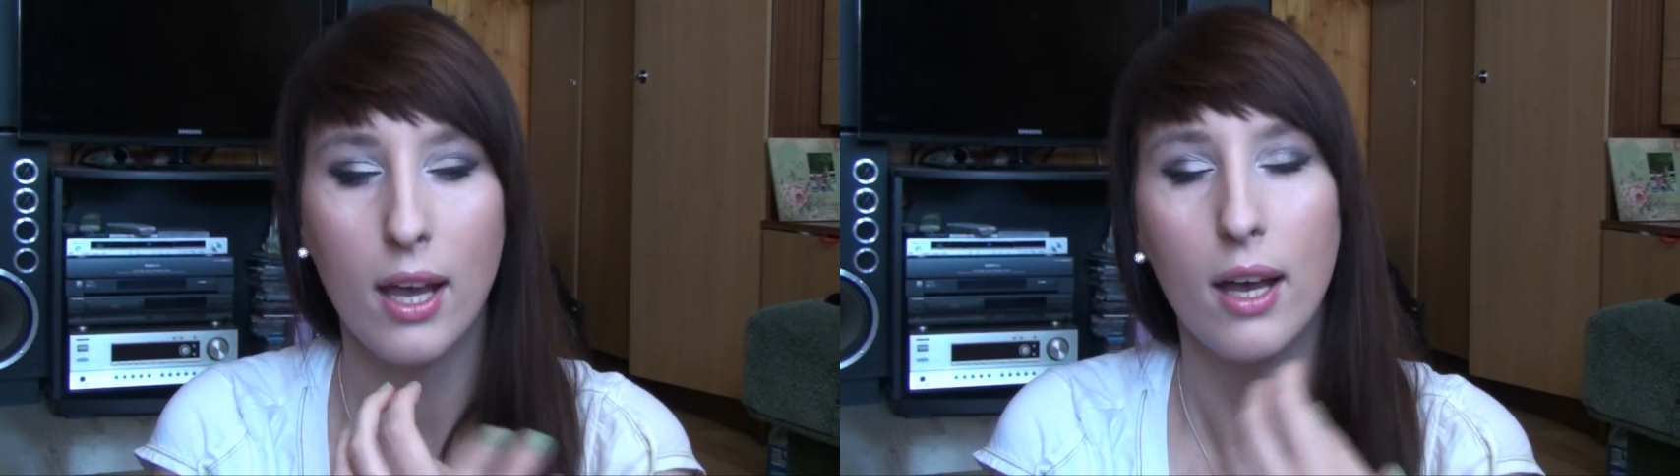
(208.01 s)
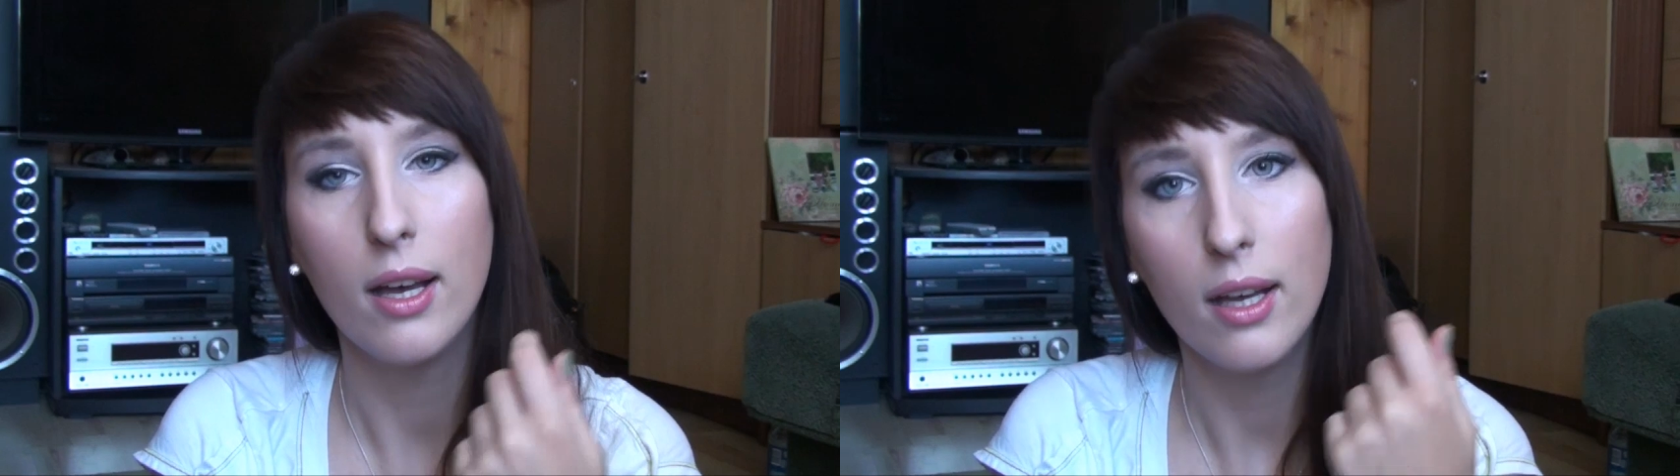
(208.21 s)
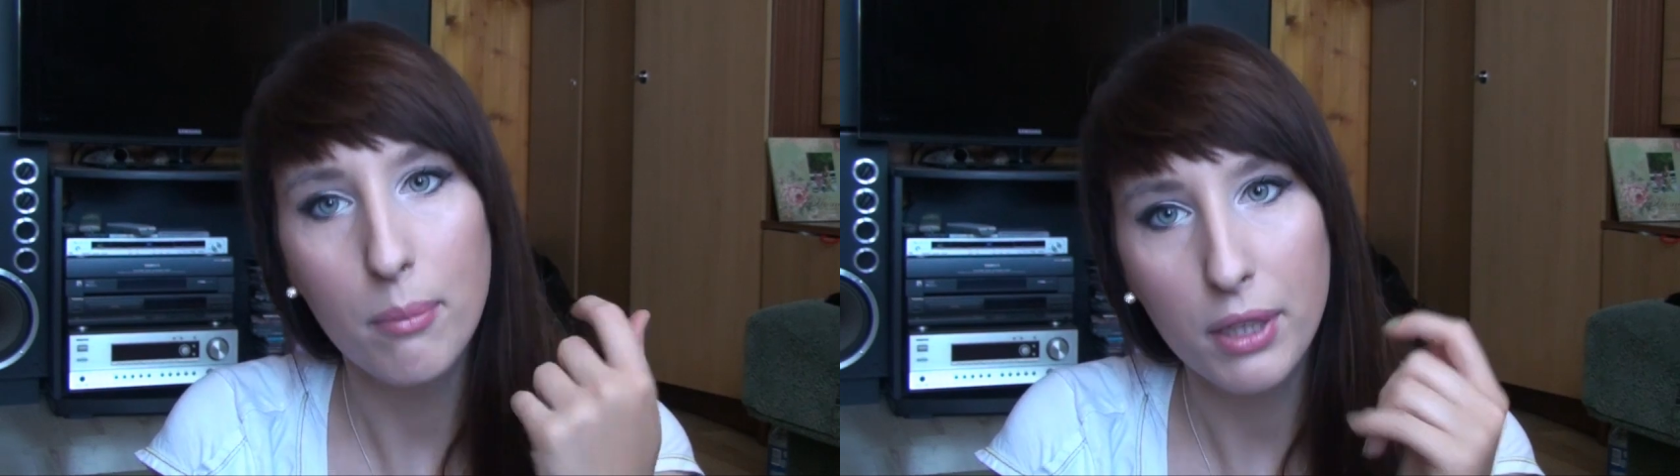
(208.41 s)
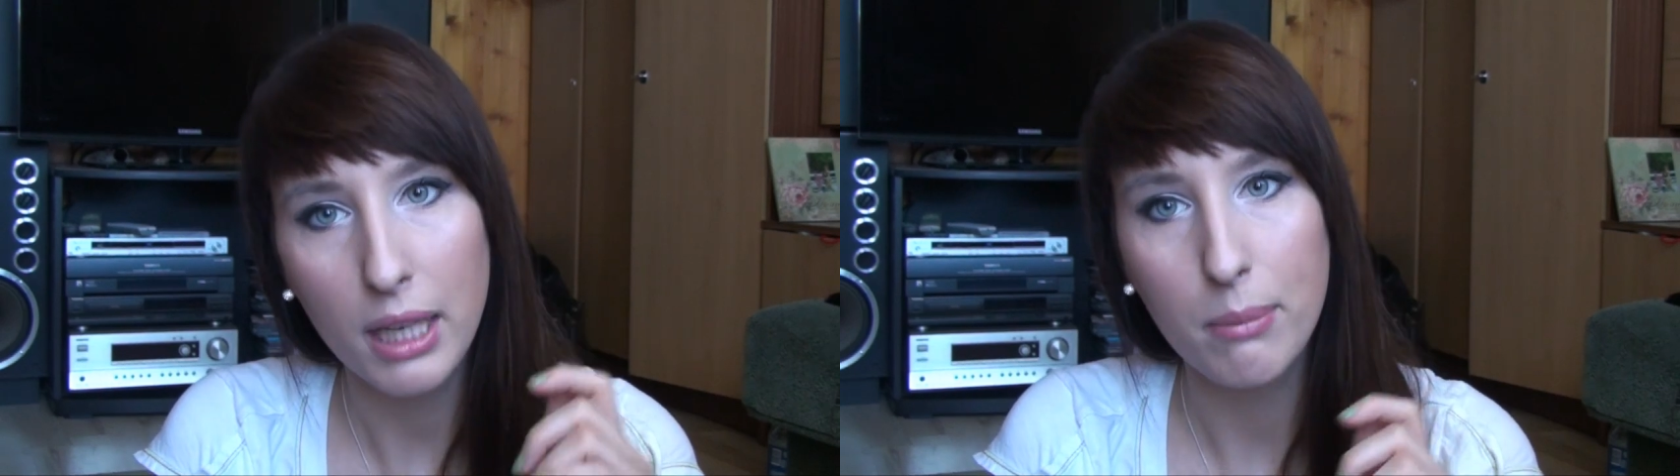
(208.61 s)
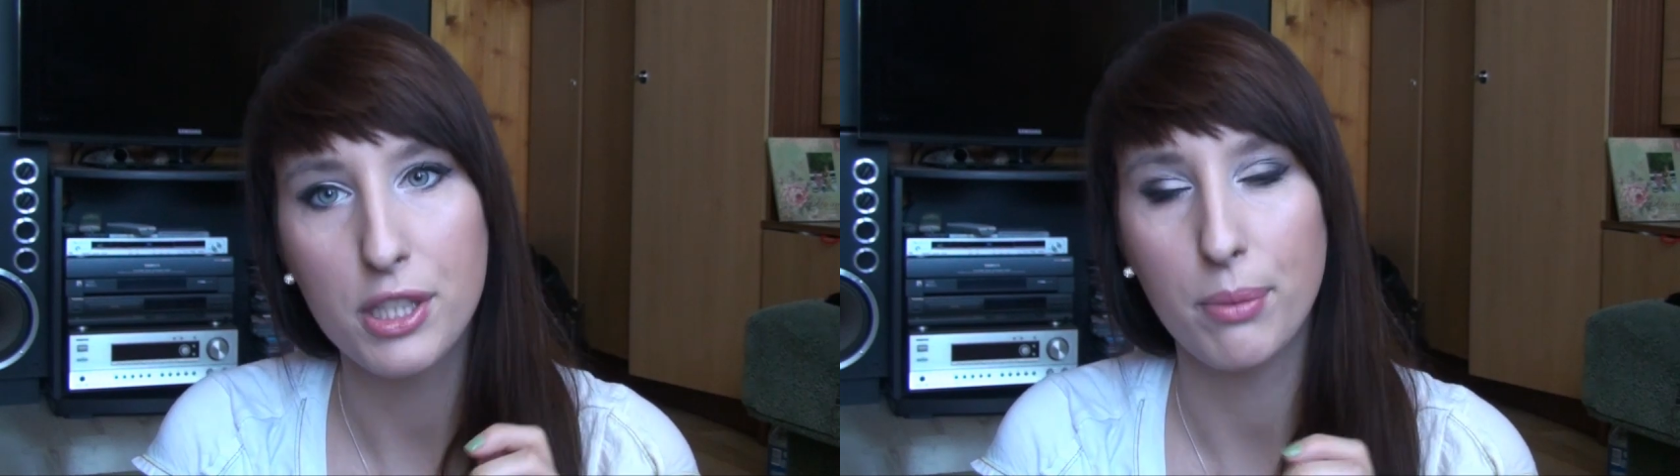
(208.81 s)
E,
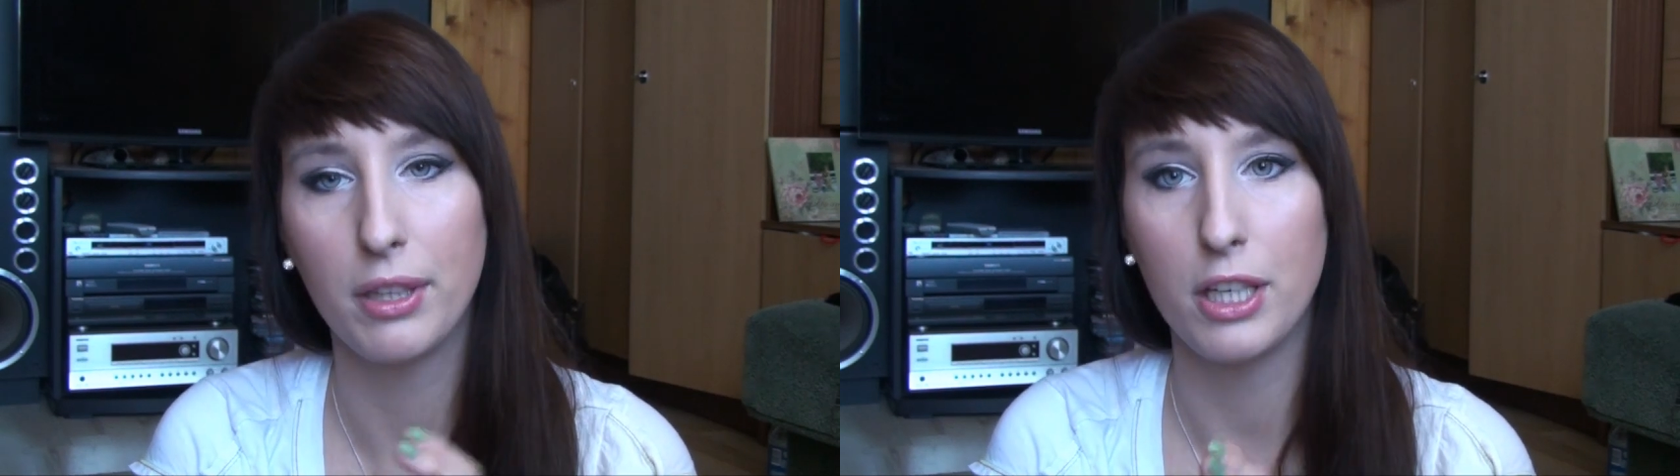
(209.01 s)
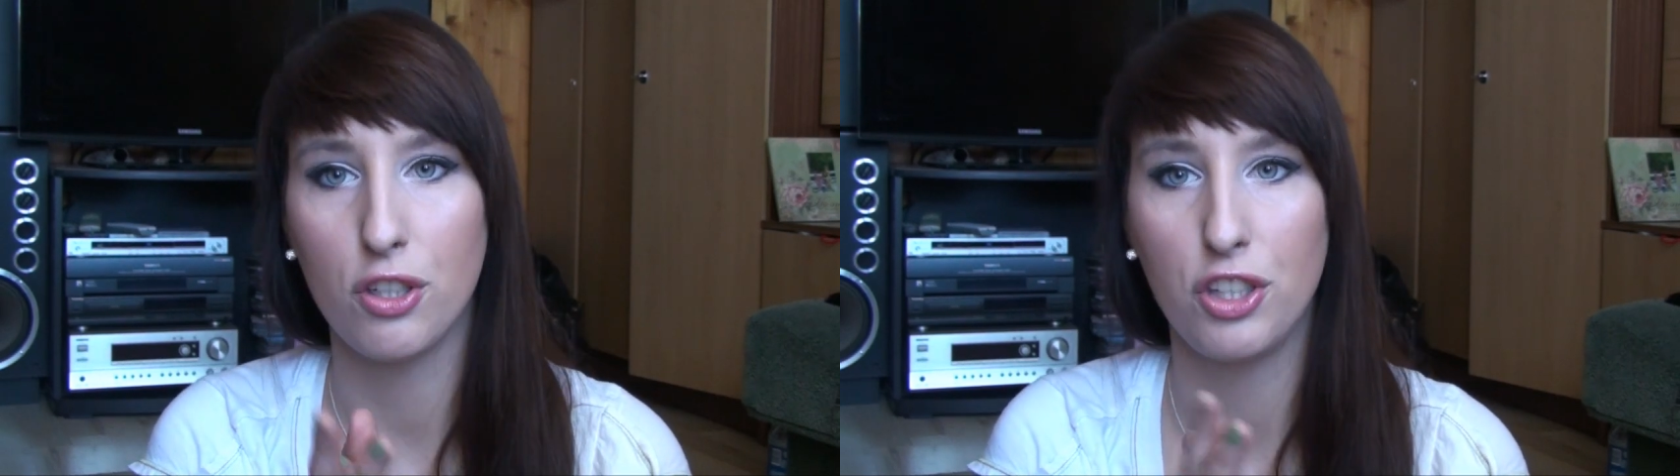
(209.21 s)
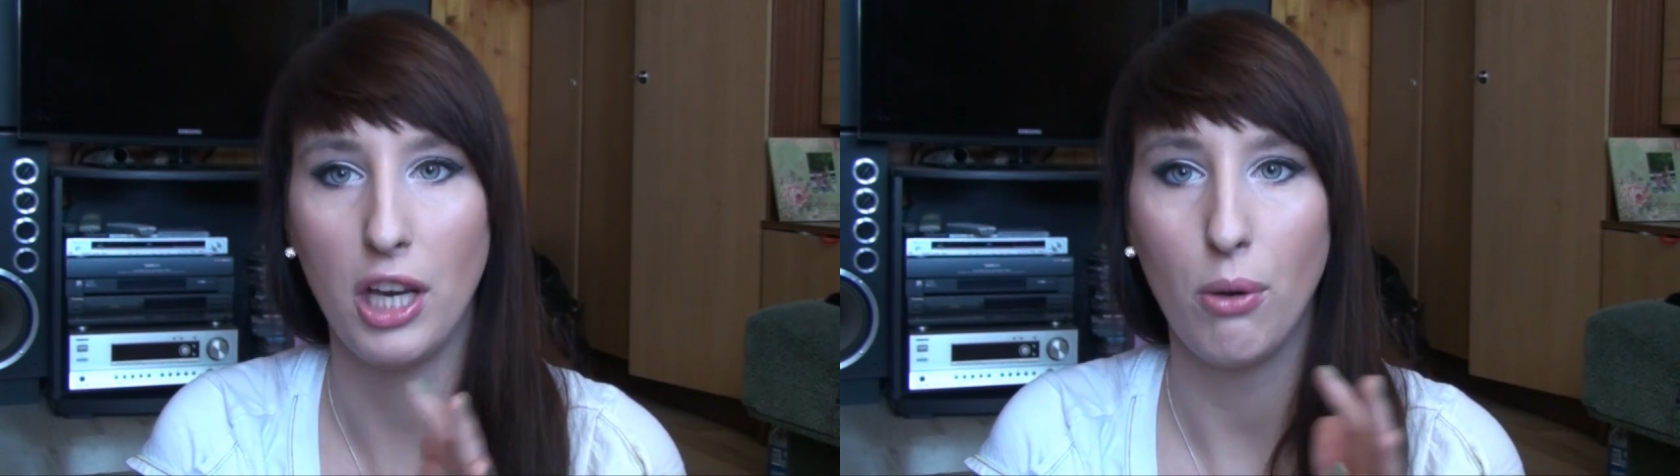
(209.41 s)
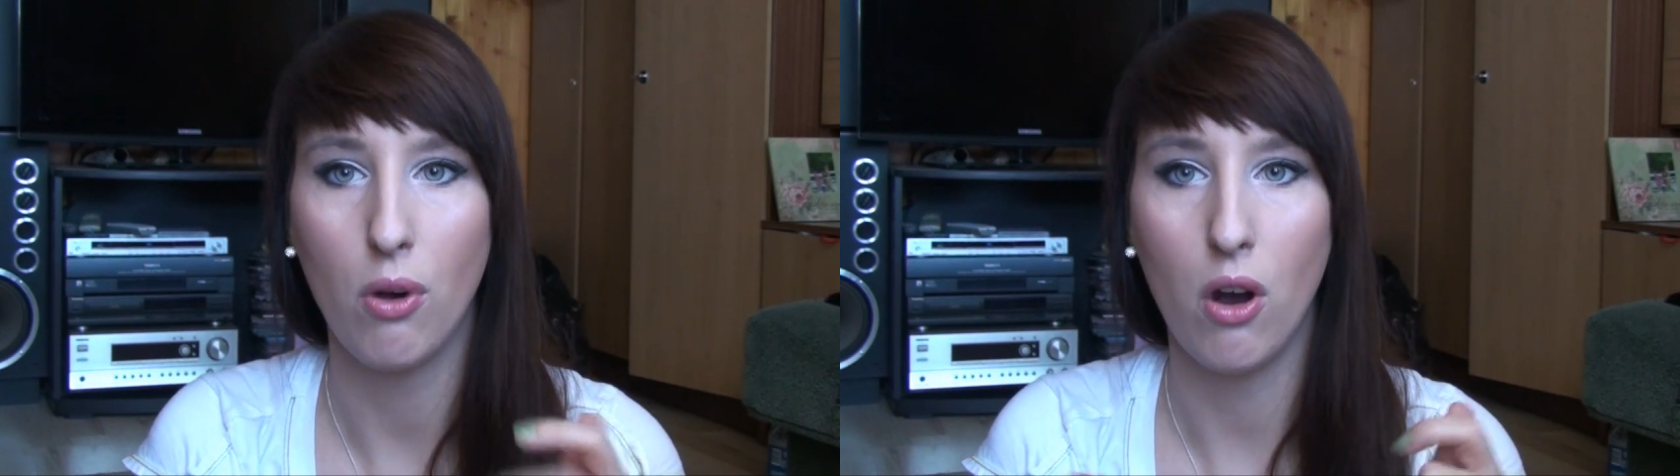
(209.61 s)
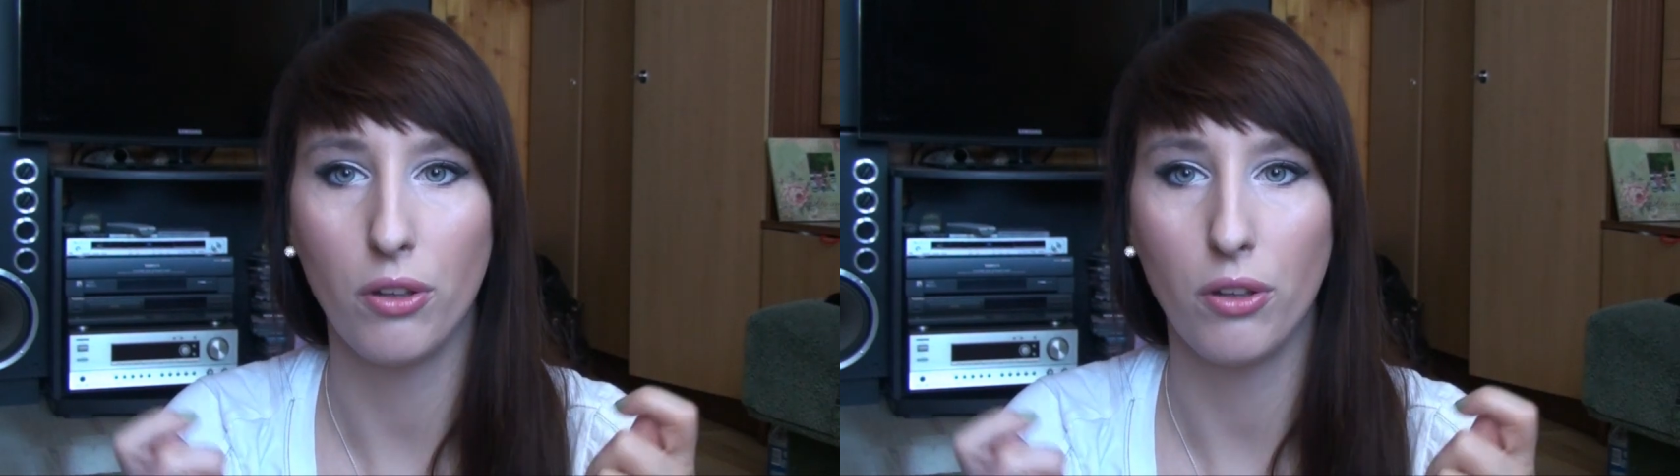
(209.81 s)
myjemy sobie nasze ciało,